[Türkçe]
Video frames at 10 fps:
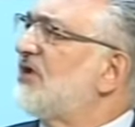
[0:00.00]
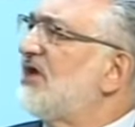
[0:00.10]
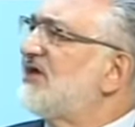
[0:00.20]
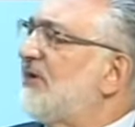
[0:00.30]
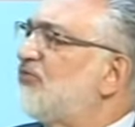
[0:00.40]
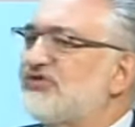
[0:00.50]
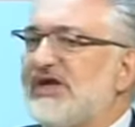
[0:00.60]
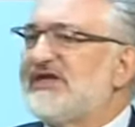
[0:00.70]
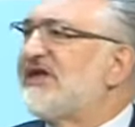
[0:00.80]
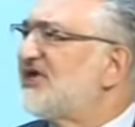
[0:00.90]
Yani
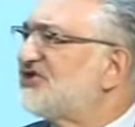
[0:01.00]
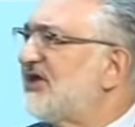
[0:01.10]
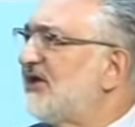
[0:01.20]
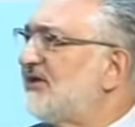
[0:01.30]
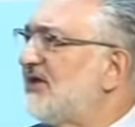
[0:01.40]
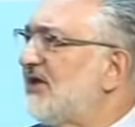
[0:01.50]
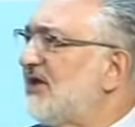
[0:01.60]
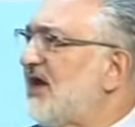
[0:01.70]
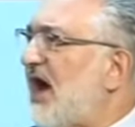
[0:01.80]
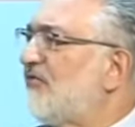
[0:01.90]
buradaki gençlerin
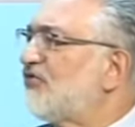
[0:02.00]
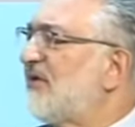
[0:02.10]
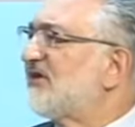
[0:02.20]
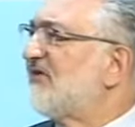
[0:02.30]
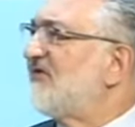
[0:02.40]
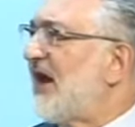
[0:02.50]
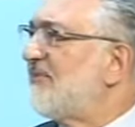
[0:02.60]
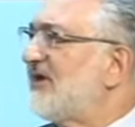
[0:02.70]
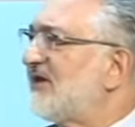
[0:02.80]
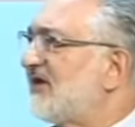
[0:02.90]
Avrupa'da veya
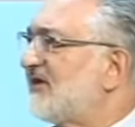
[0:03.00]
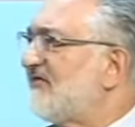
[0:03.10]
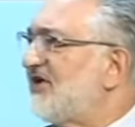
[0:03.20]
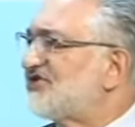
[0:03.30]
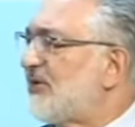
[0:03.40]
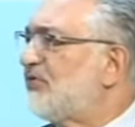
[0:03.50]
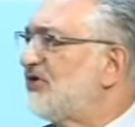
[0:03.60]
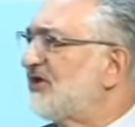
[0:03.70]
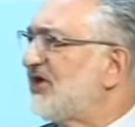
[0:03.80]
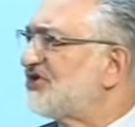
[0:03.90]
Amerika'da veya
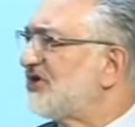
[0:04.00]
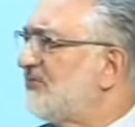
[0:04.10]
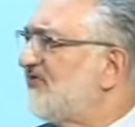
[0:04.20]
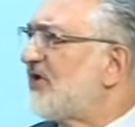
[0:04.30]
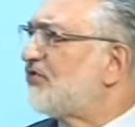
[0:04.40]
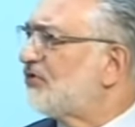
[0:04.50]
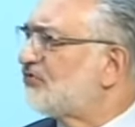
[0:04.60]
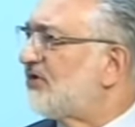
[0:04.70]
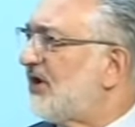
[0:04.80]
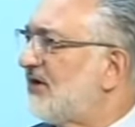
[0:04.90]
Japonya'da gençlerin bir farkı
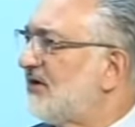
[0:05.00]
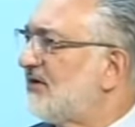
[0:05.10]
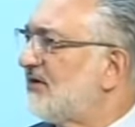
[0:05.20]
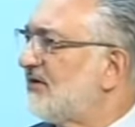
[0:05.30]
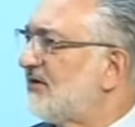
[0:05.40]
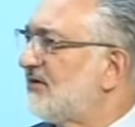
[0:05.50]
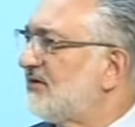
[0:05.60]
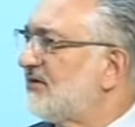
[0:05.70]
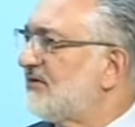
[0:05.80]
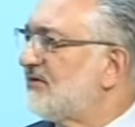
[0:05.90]
yoktur ya. Evet.
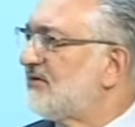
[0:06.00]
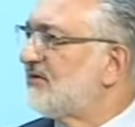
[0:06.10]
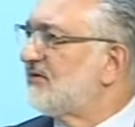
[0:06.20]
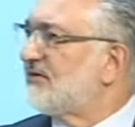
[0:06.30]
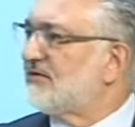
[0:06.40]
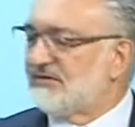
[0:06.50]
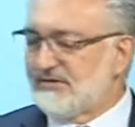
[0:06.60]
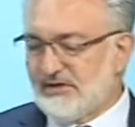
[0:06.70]
Bu olanak meselesidir